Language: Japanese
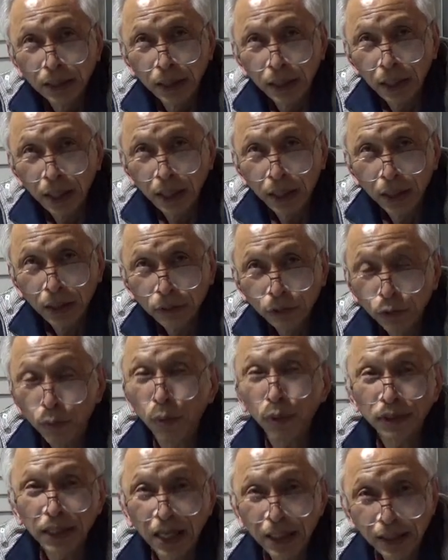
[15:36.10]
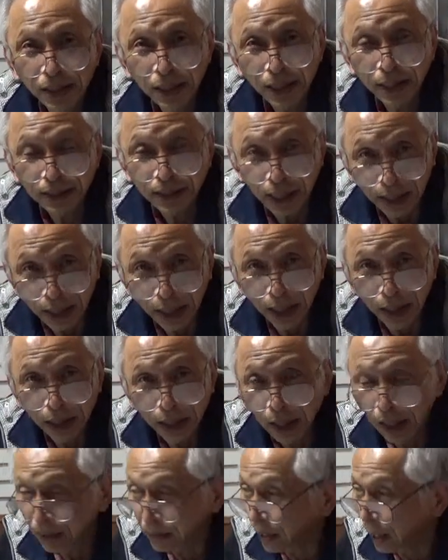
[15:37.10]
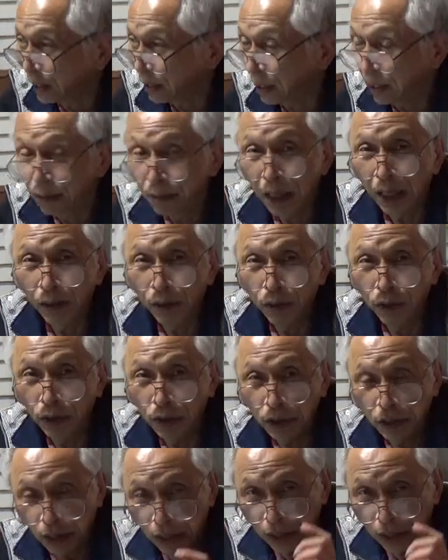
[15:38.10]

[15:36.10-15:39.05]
えー、久保さんですかね最近あの言